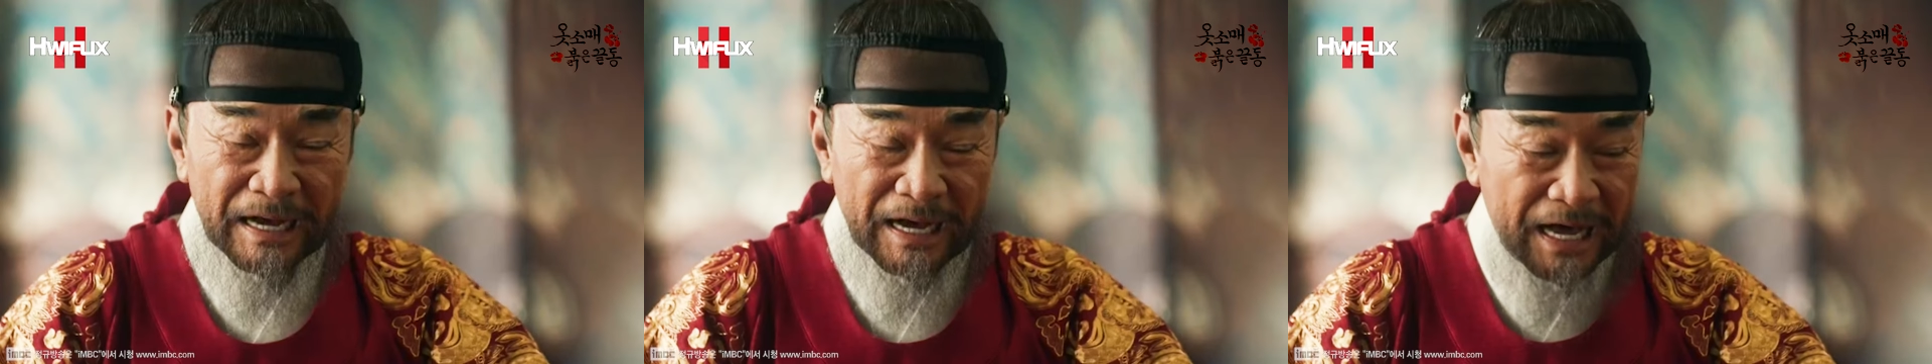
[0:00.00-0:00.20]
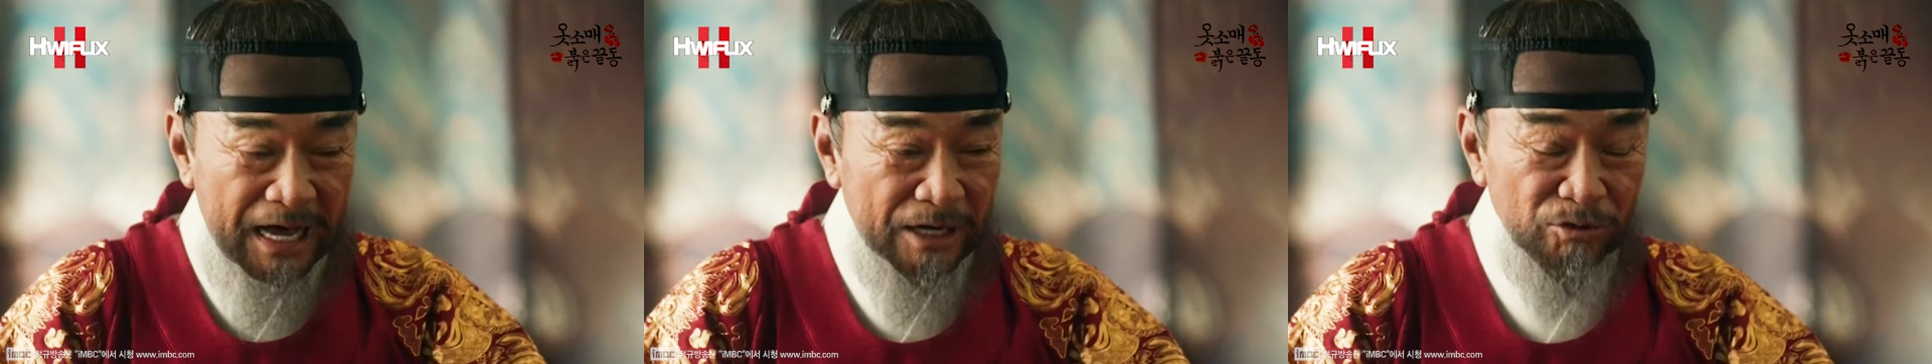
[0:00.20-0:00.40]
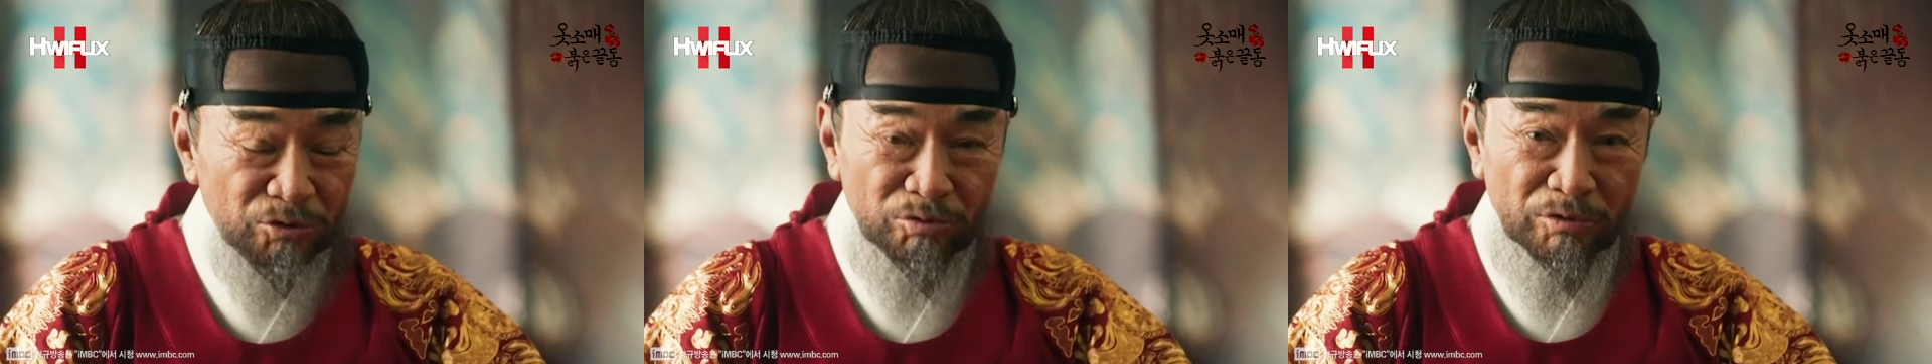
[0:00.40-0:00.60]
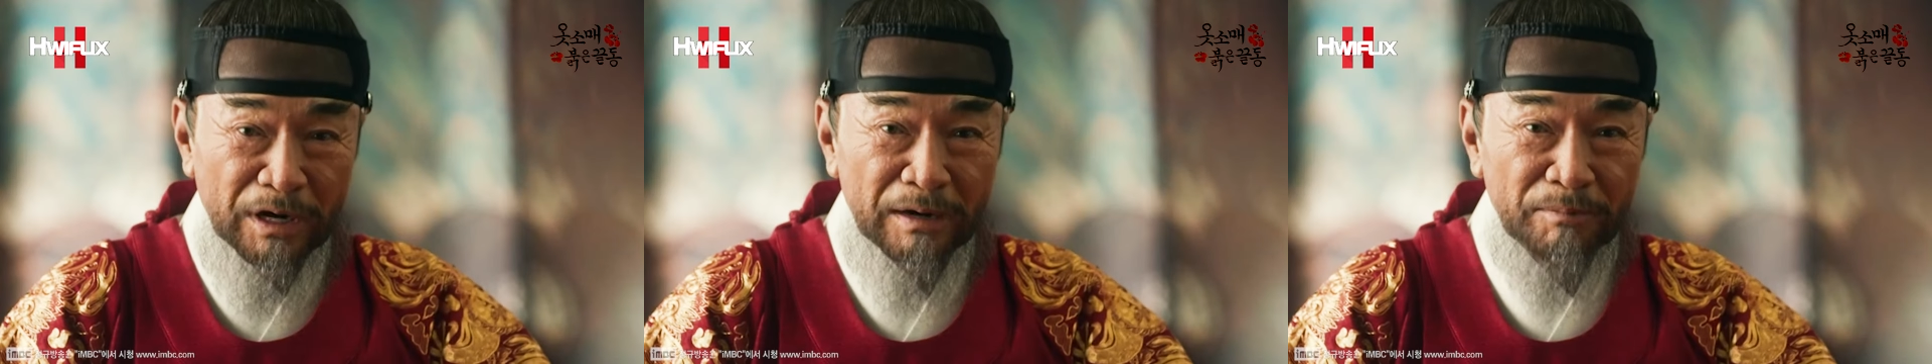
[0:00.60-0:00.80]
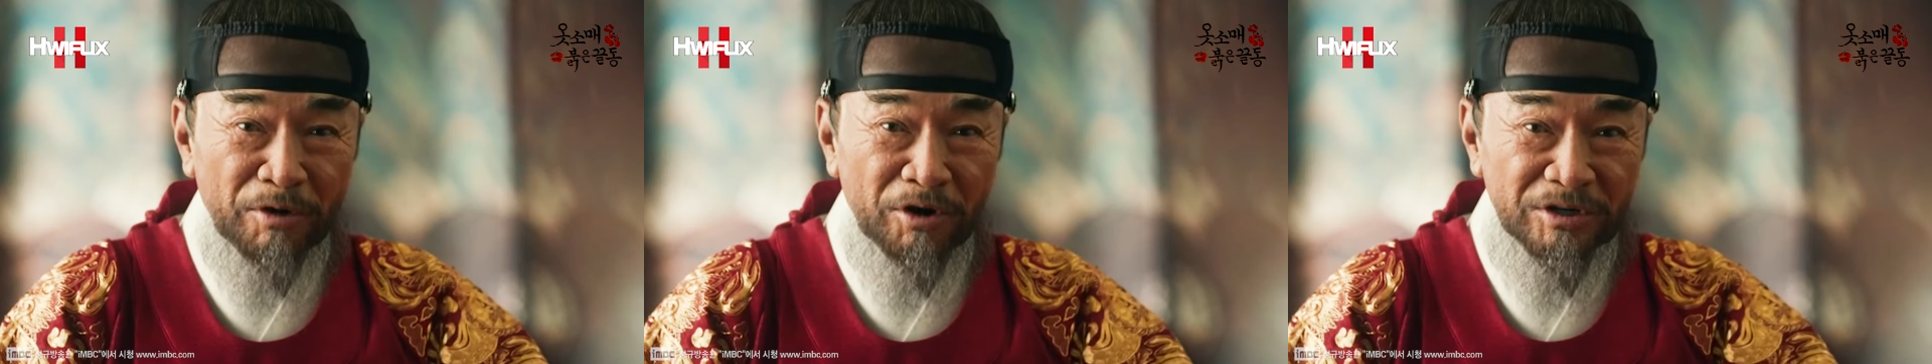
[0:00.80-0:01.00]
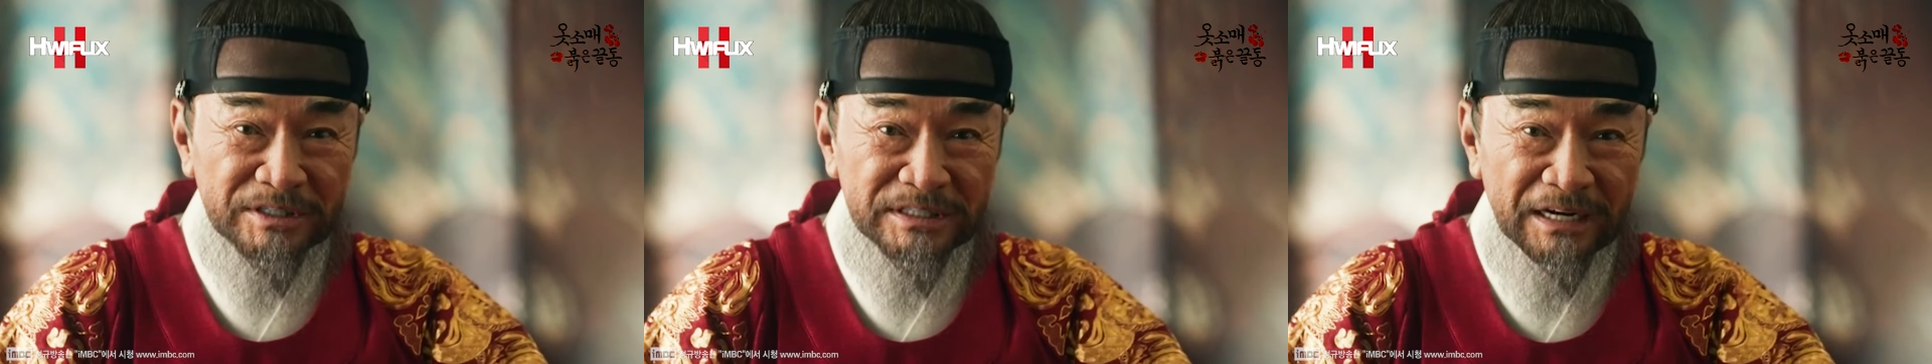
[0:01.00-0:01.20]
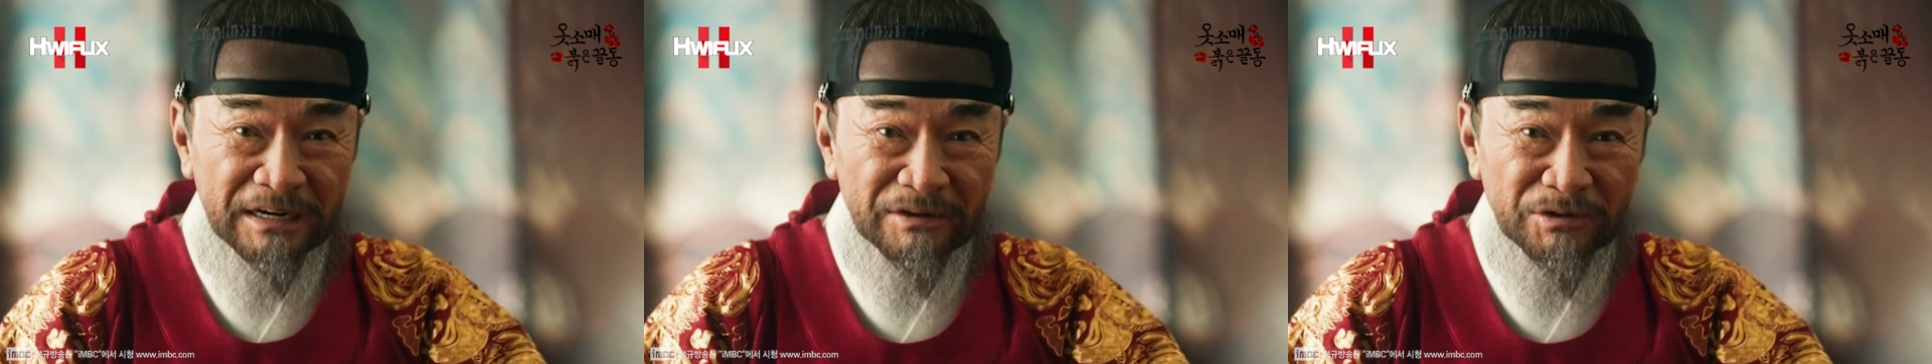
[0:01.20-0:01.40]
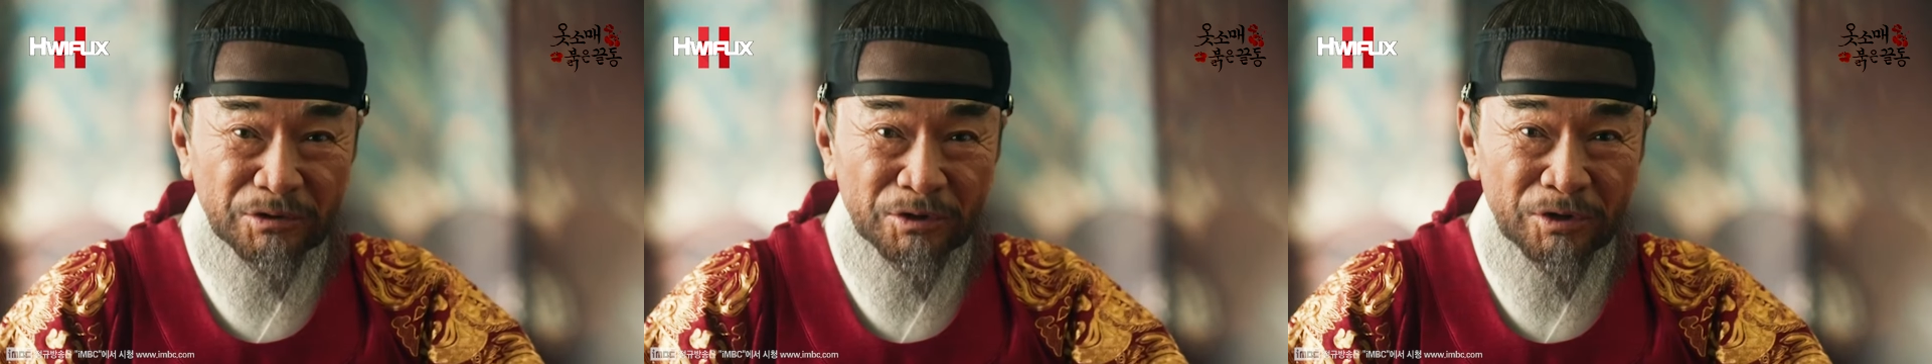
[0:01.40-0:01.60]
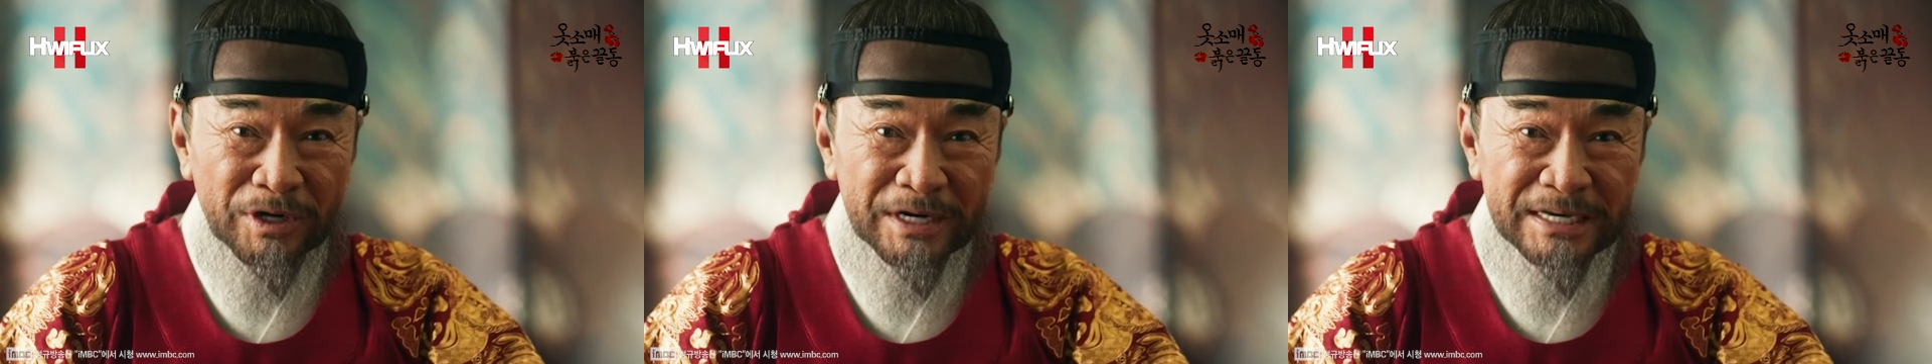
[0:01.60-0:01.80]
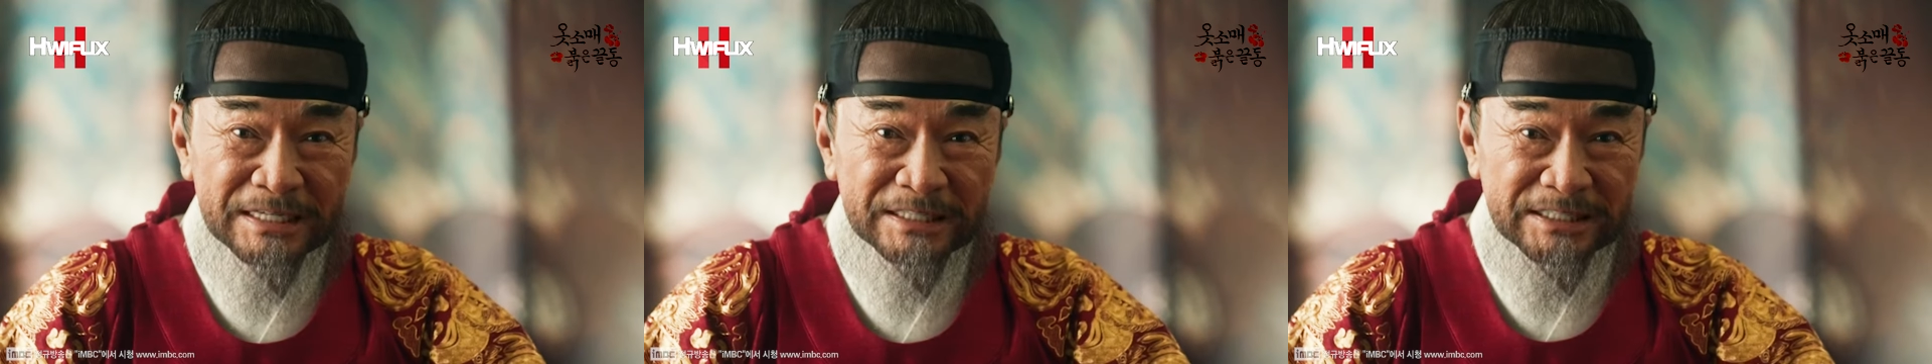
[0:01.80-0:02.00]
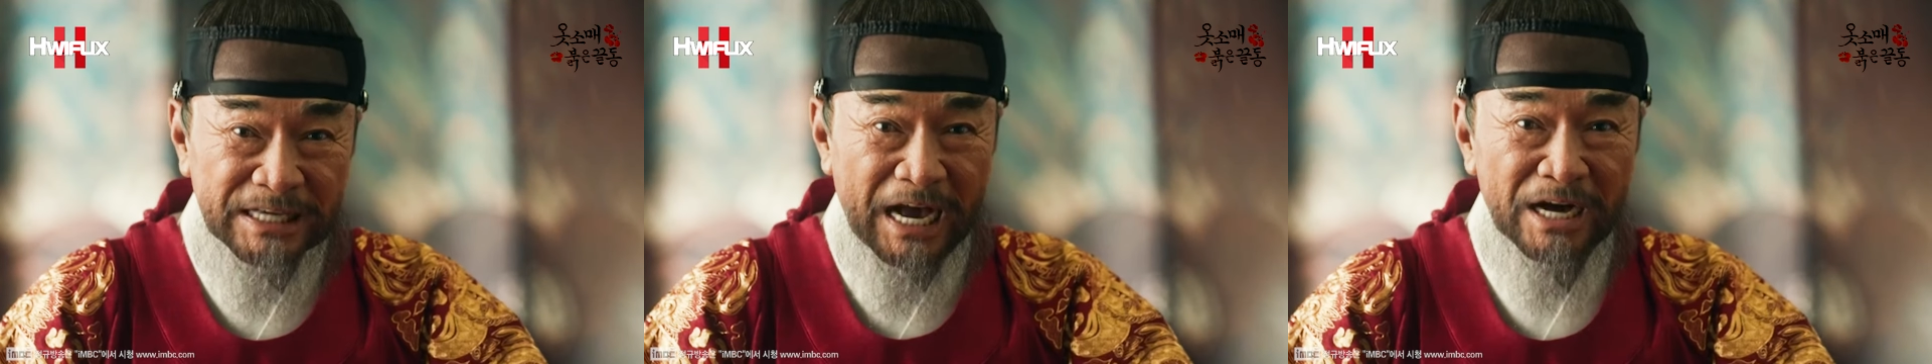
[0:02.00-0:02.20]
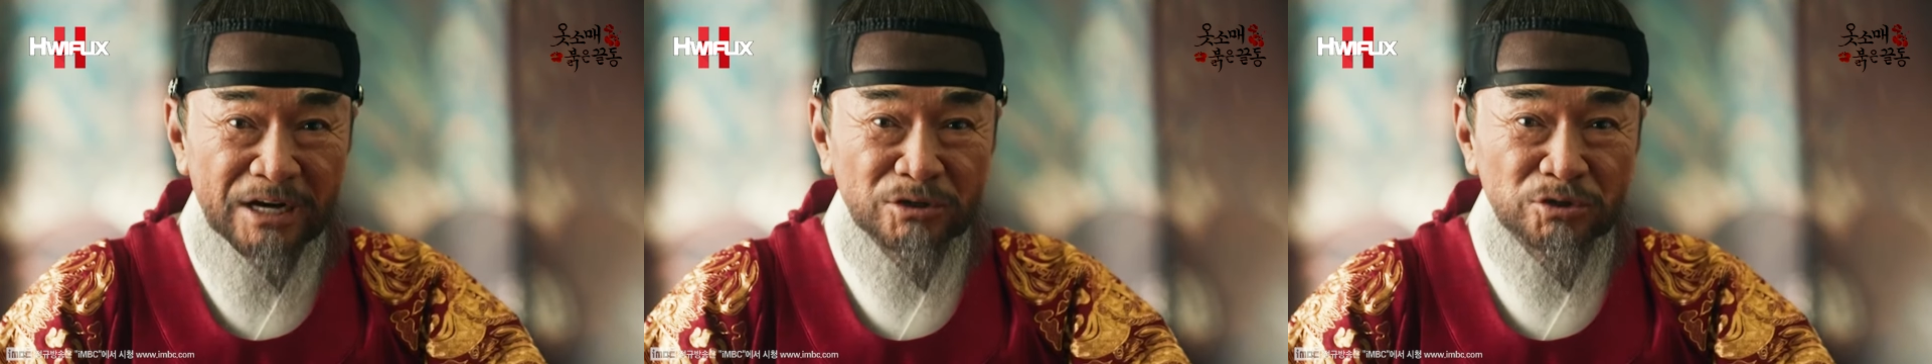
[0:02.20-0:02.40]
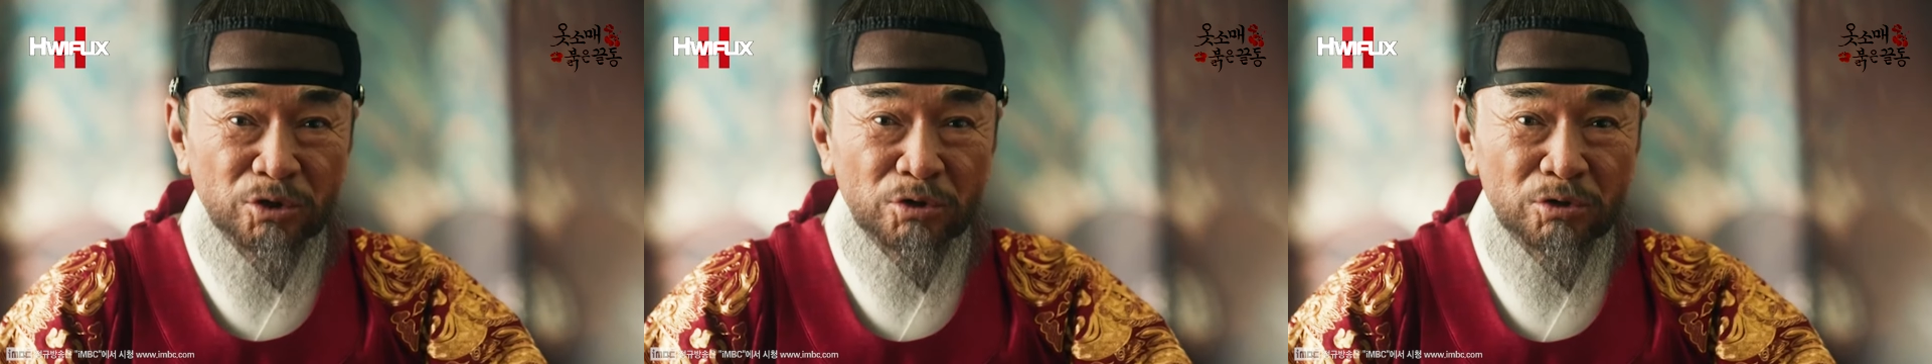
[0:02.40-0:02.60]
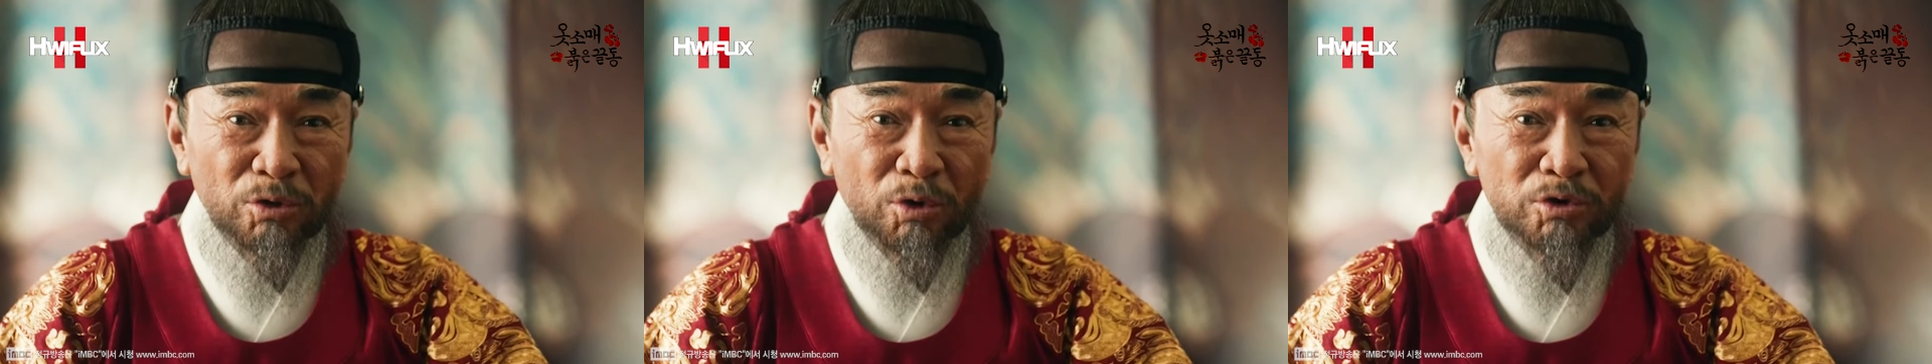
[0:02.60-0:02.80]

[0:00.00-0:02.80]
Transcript: 하루가 멀다 하고 상소를